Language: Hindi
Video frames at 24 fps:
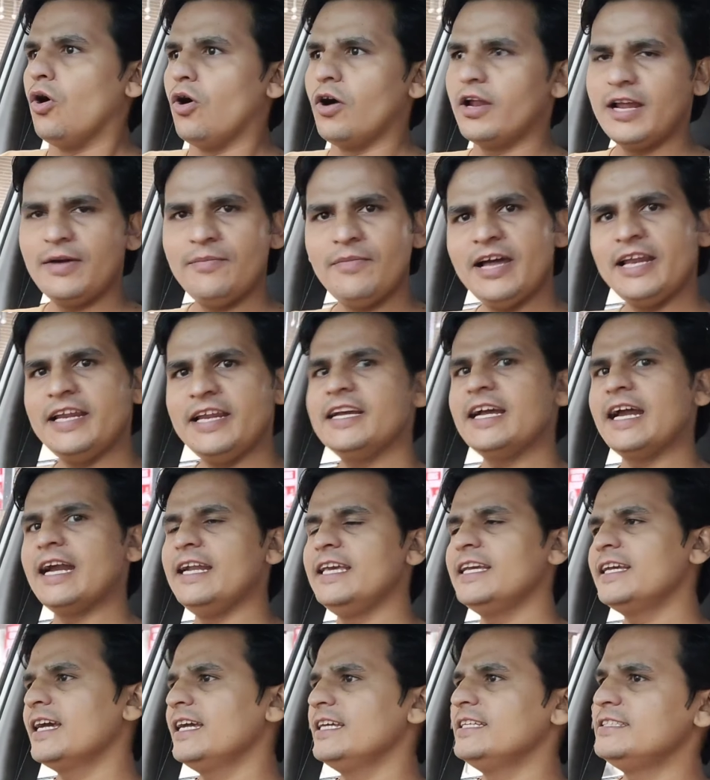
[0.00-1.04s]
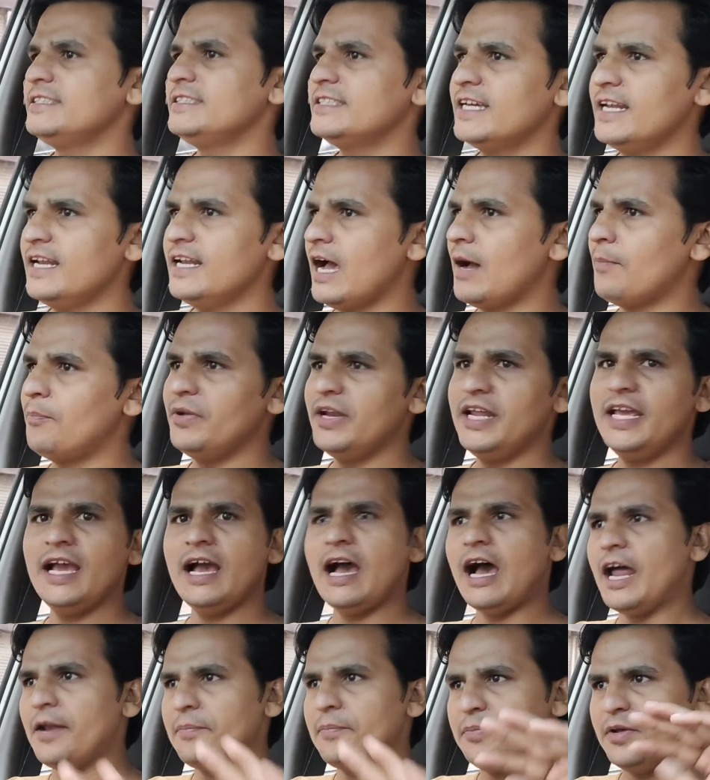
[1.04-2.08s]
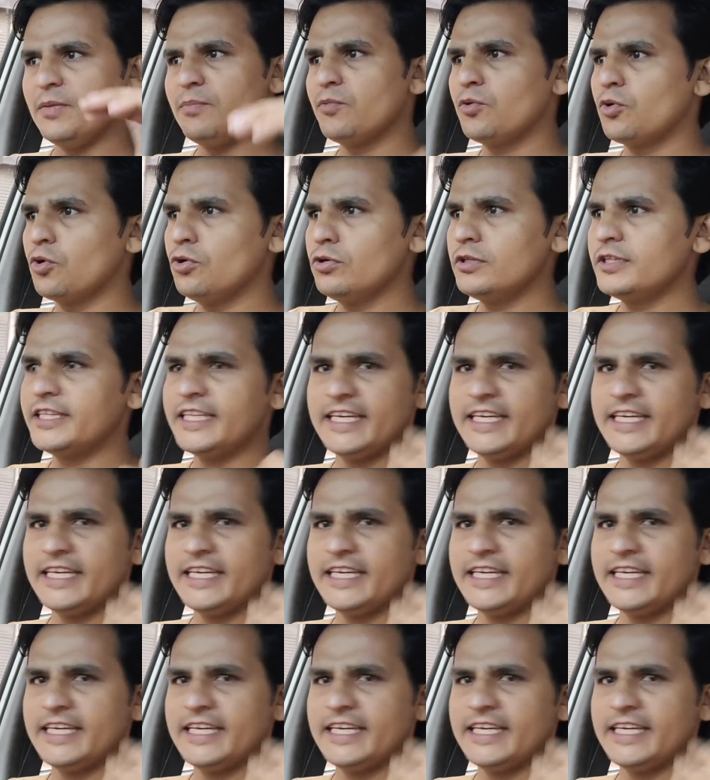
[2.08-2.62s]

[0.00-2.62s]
और हमारी गाड़ी का इंजन अपने आरपीएम को